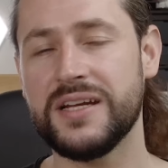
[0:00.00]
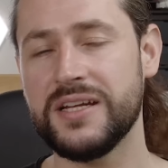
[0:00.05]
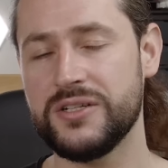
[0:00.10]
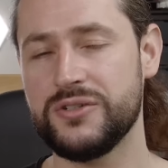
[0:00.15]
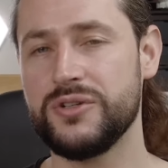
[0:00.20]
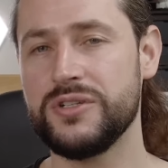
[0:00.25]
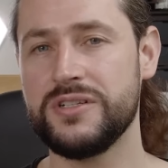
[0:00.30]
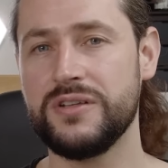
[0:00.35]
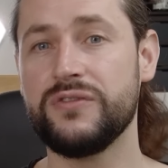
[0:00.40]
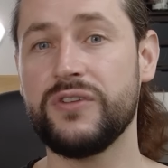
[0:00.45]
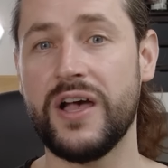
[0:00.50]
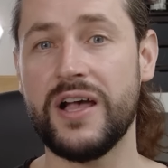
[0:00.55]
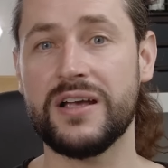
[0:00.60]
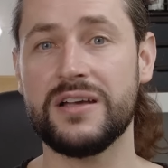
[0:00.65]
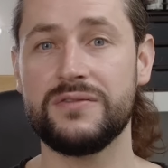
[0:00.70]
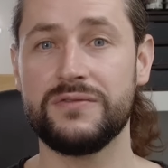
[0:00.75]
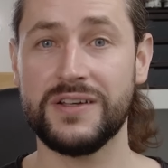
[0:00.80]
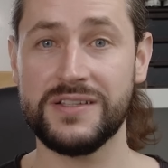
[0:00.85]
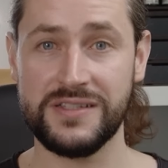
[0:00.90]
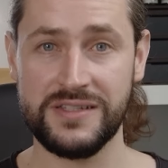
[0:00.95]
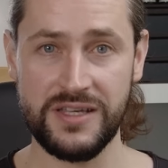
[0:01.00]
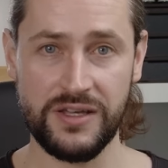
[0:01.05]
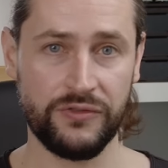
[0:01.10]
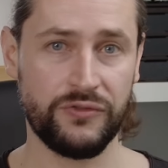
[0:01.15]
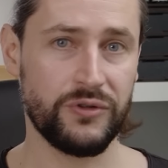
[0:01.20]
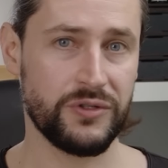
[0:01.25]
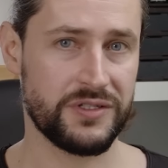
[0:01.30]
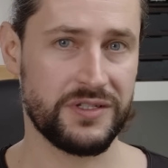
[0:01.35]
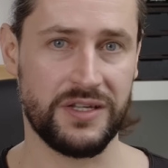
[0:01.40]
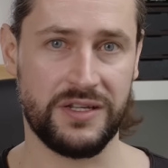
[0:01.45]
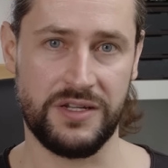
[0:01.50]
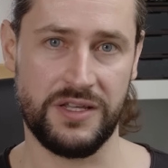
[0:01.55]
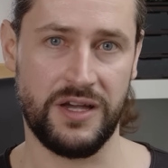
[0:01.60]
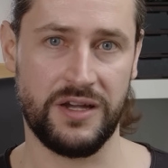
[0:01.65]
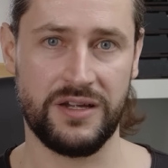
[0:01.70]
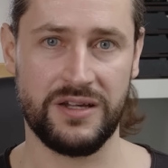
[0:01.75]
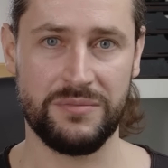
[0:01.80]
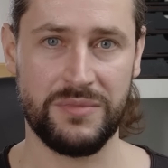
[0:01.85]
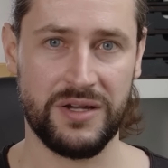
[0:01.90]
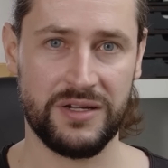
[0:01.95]
dann natürlich die Frage, was ihr vor zehn
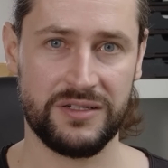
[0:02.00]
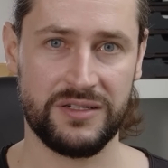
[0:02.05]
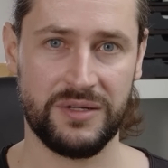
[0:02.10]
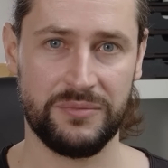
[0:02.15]
Jahren gemacht